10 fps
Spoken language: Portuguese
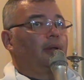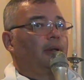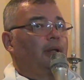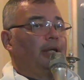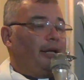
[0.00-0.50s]

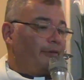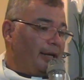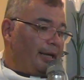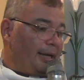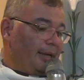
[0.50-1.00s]
leva
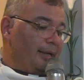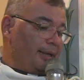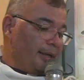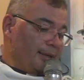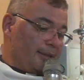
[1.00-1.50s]
aquela
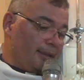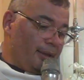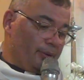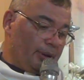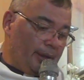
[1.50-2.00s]
criança
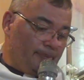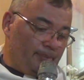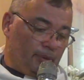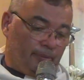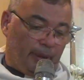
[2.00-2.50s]
ao
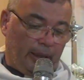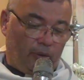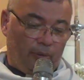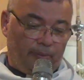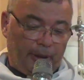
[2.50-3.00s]
templo para
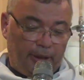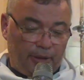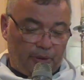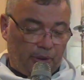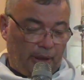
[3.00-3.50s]
cumprir
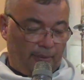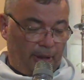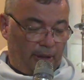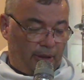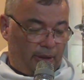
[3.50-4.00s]

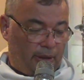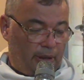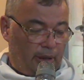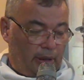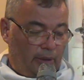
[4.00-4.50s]
justamente
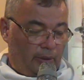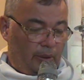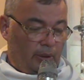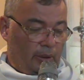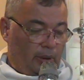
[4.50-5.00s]

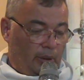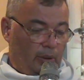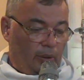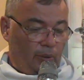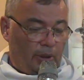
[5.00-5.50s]

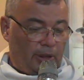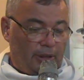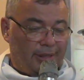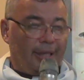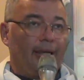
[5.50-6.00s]
o que
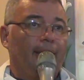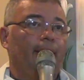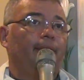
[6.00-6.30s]
dizia a lei.